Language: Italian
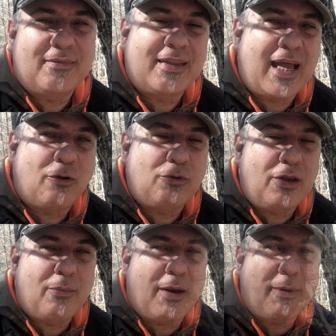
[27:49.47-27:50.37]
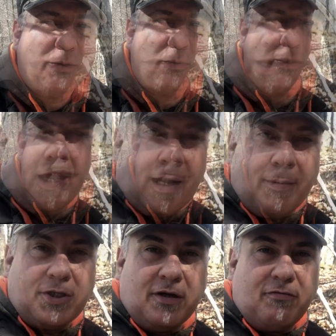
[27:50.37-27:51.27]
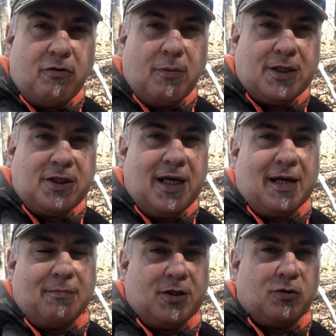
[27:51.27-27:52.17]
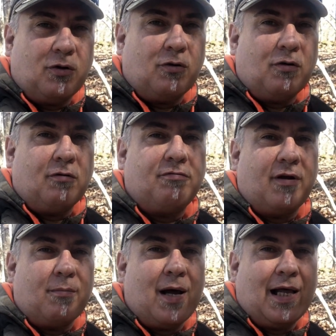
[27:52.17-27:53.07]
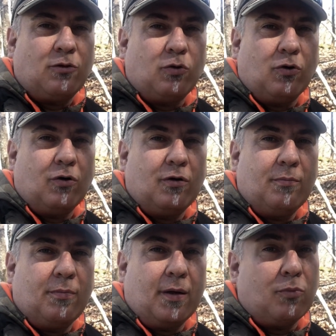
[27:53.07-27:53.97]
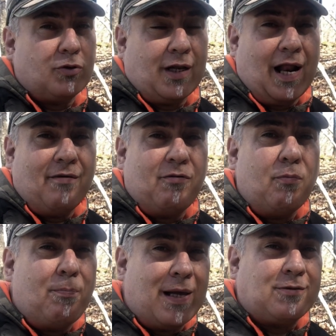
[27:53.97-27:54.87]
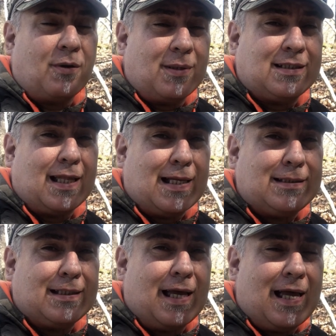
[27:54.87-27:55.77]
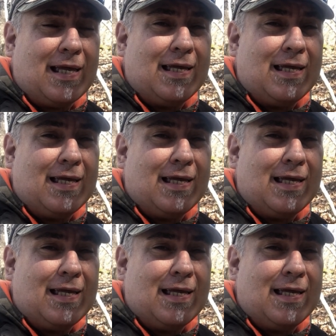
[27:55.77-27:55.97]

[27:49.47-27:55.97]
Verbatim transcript: Dai, continuiamo la battuta. Allora, cari amici di Fungo Magia, mi sono fermato per mostrarvi un pezzo abbastanza